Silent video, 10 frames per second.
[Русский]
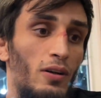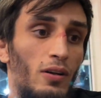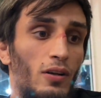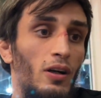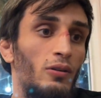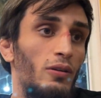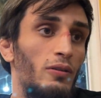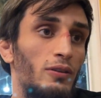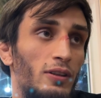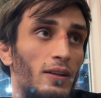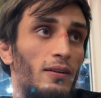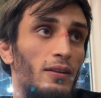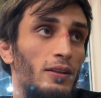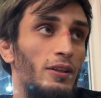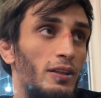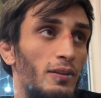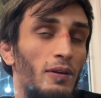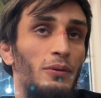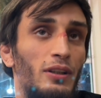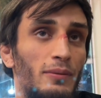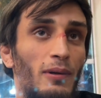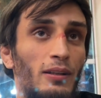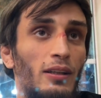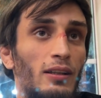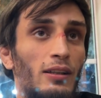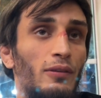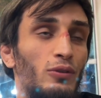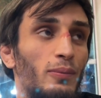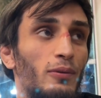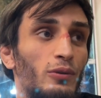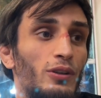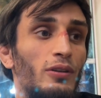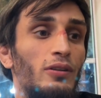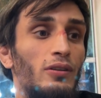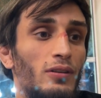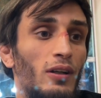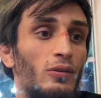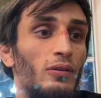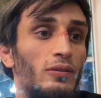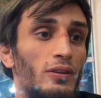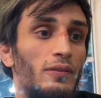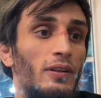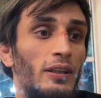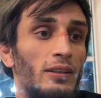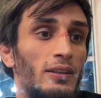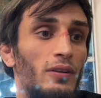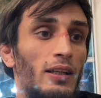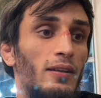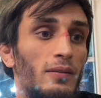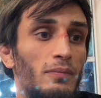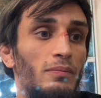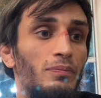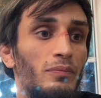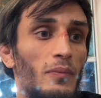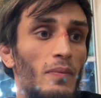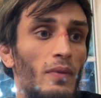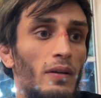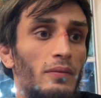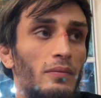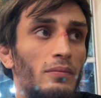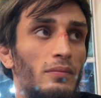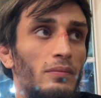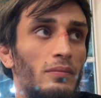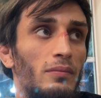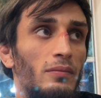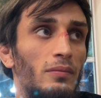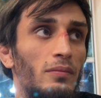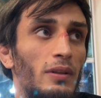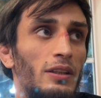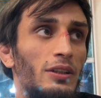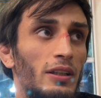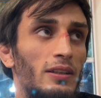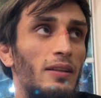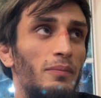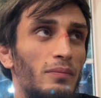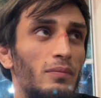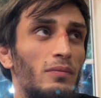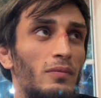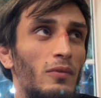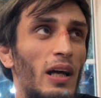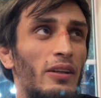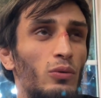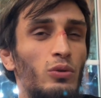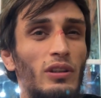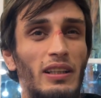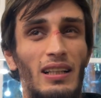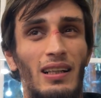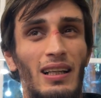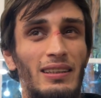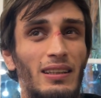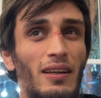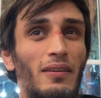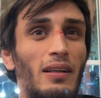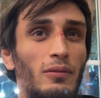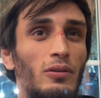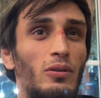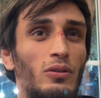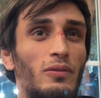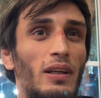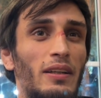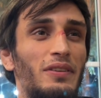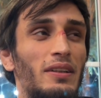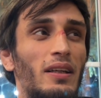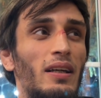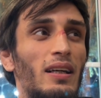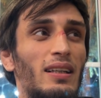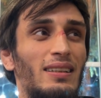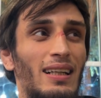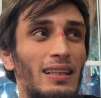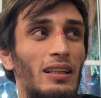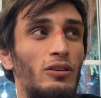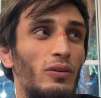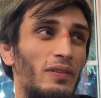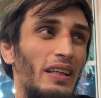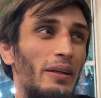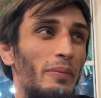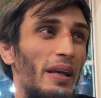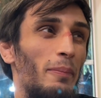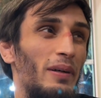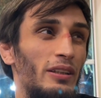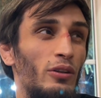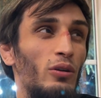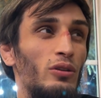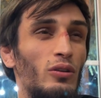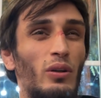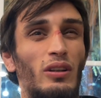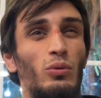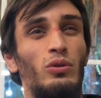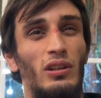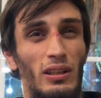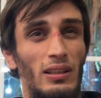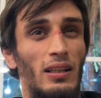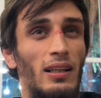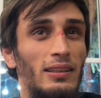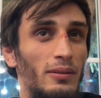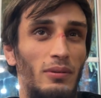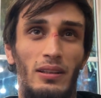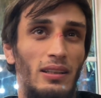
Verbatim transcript: Готовился, если честно, вообще спонтанно это все получилось. Готовился в Дагестане. Если честно, они устное согласие давали, вот то, что в NFC сказали, что в ноябре подерется, но это устное согласие было.